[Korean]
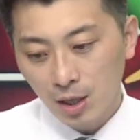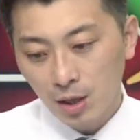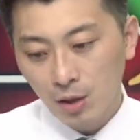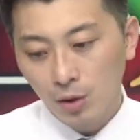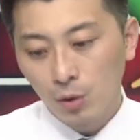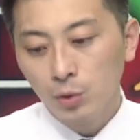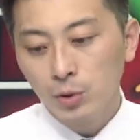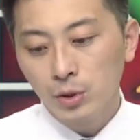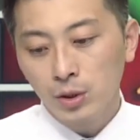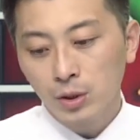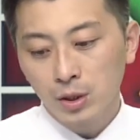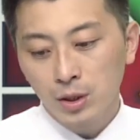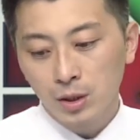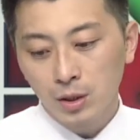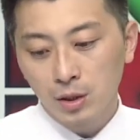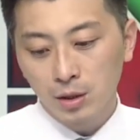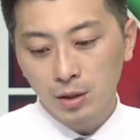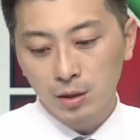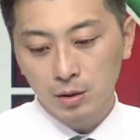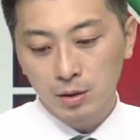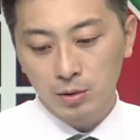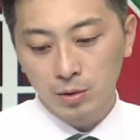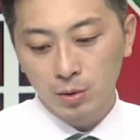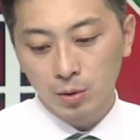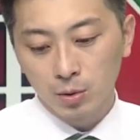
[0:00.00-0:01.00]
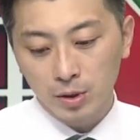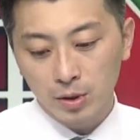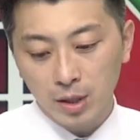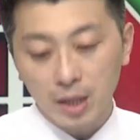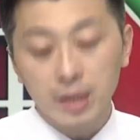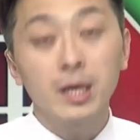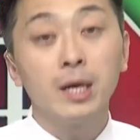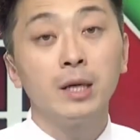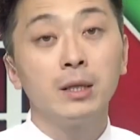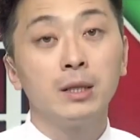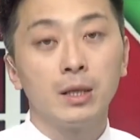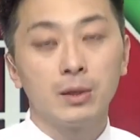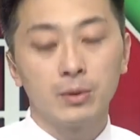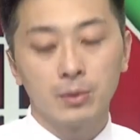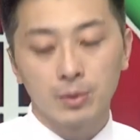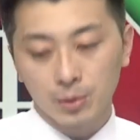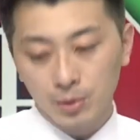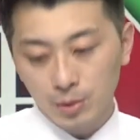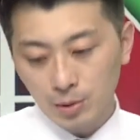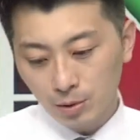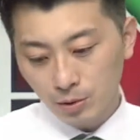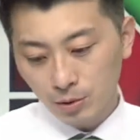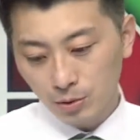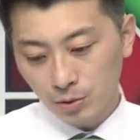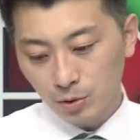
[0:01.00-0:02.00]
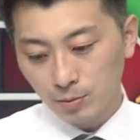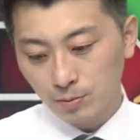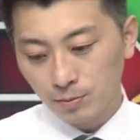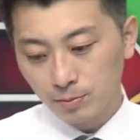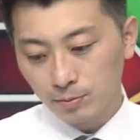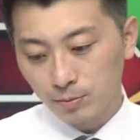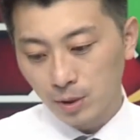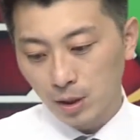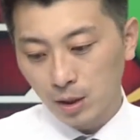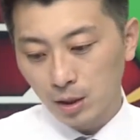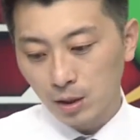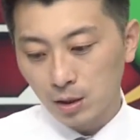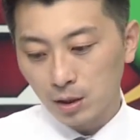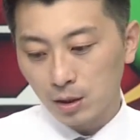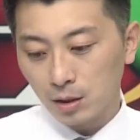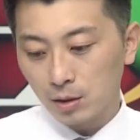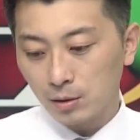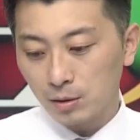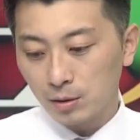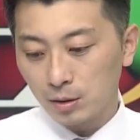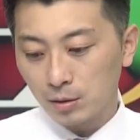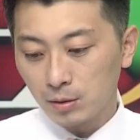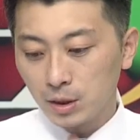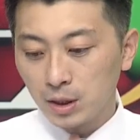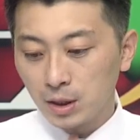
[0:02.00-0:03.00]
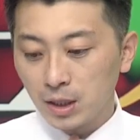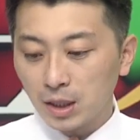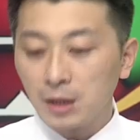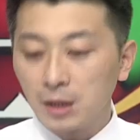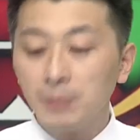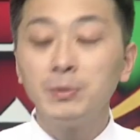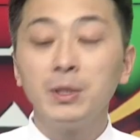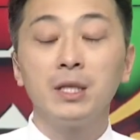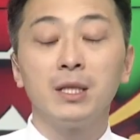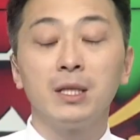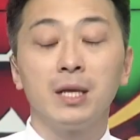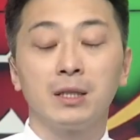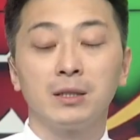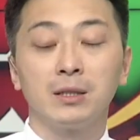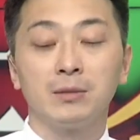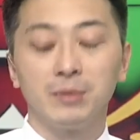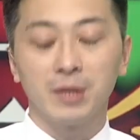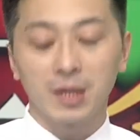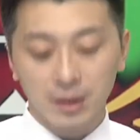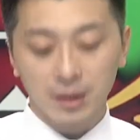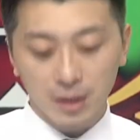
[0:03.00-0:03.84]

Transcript: 오늘 또 예상대로 좀 그 이제 급등이 나왔습니다.